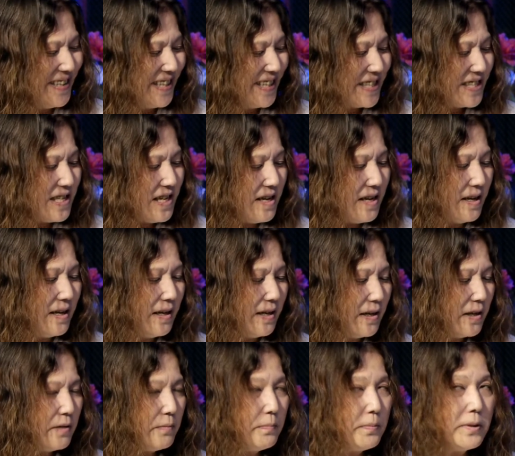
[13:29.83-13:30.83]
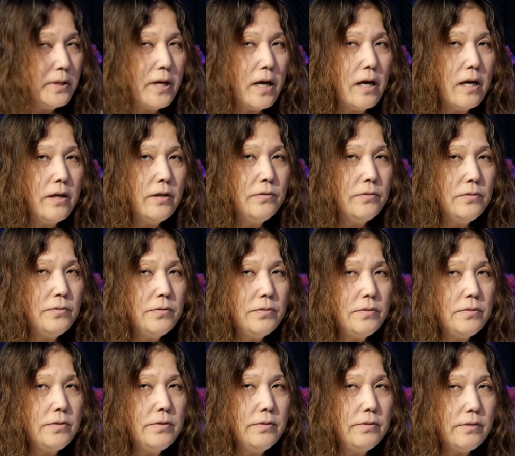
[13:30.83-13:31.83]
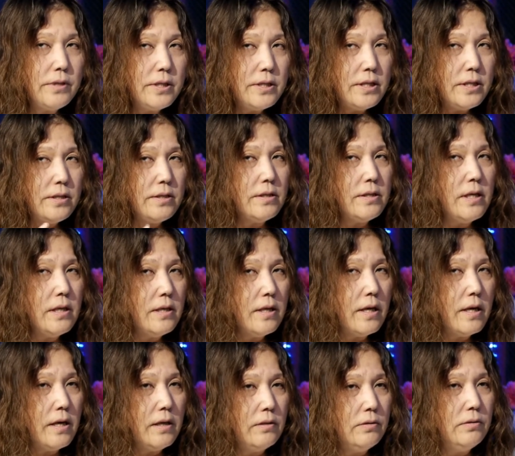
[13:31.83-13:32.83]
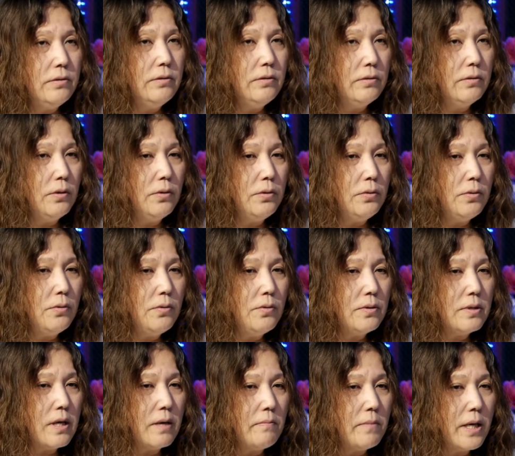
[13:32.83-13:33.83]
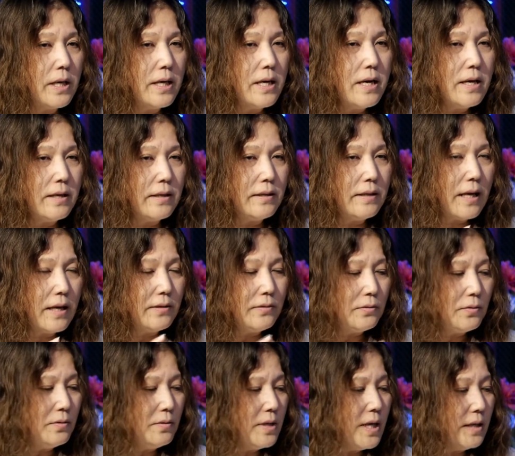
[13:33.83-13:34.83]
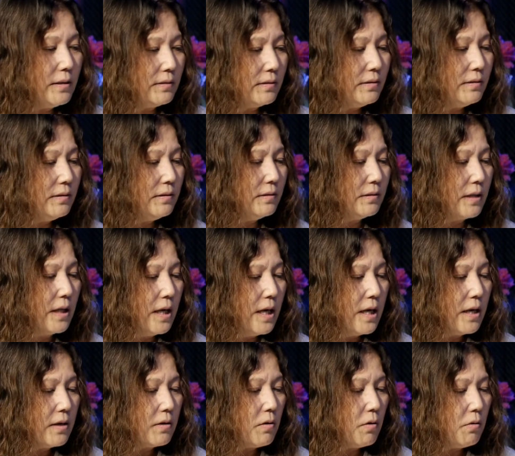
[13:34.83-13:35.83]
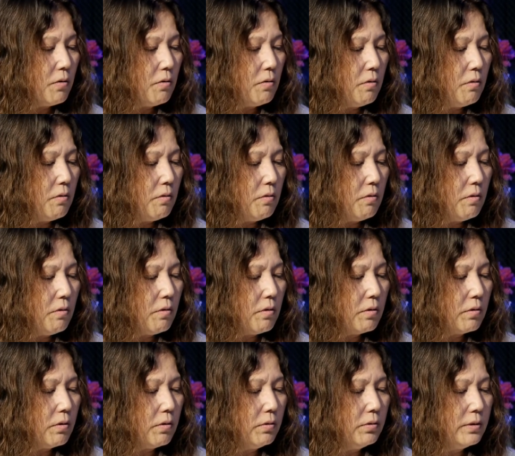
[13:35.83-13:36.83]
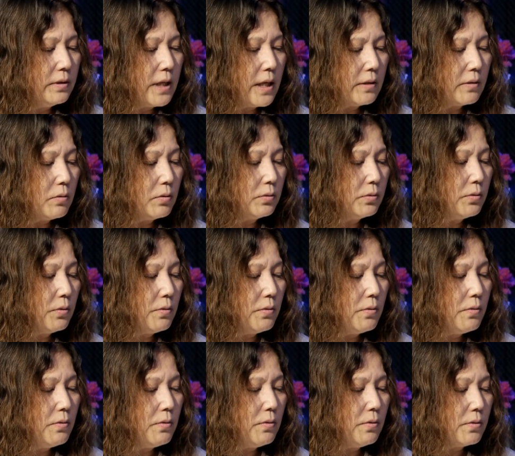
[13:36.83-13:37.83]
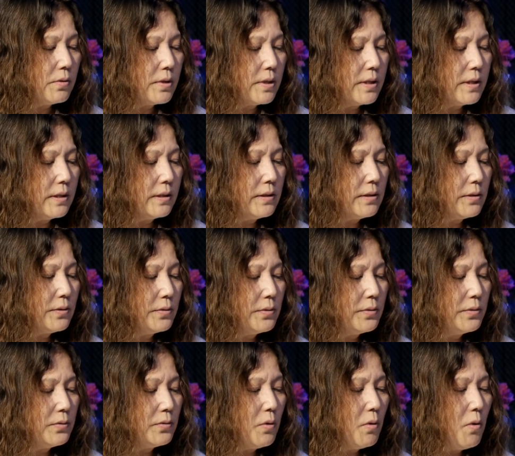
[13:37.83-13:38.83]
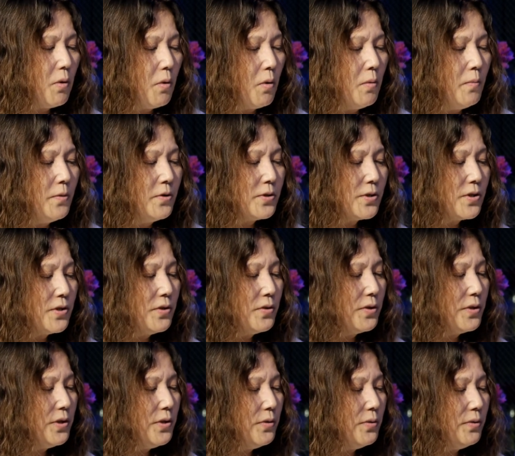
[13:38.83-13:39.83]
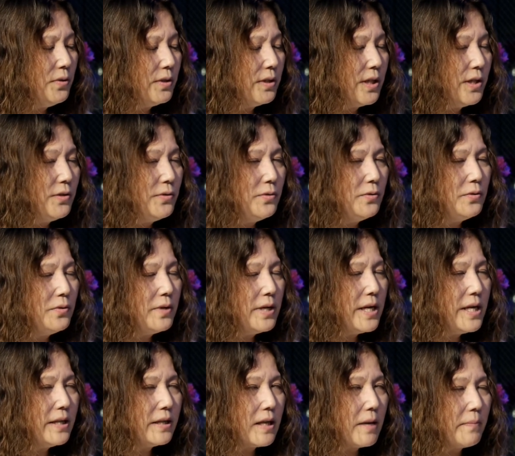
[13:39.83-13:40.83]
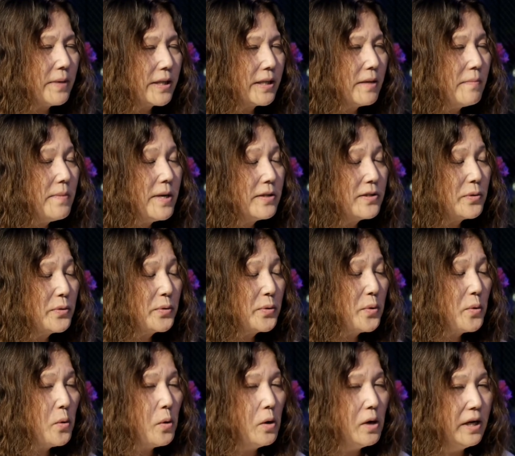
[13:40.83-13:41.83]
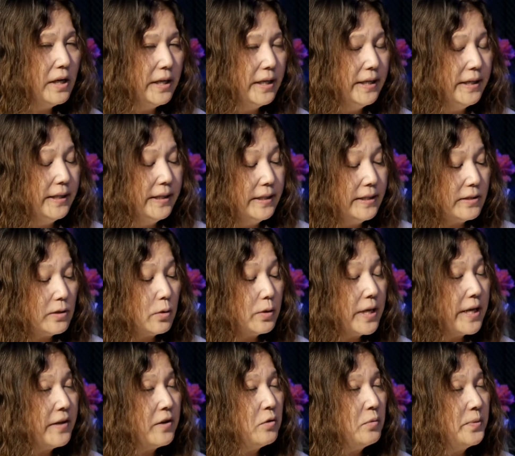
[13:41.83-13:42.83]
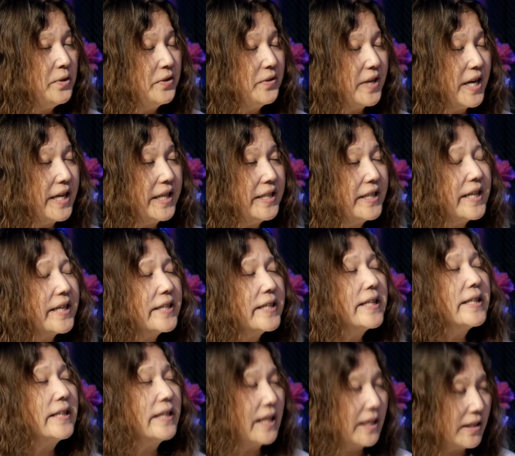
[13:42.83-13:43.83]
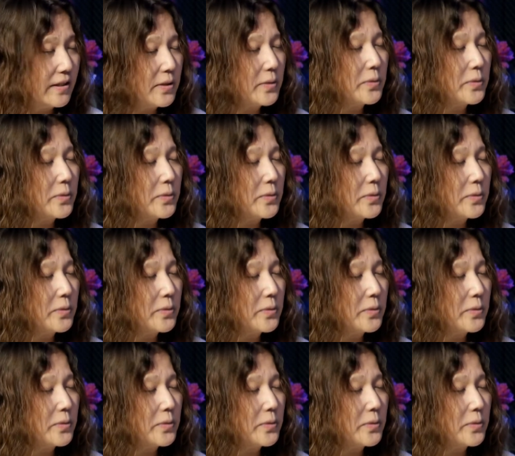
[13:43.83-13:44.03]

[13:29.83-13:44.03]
じゃあやっぱりあのその技術者であるお父様がなんとなくこうこんなことをすると面白いよっていうのがたまたまその粗大ゴミの解体だったってこ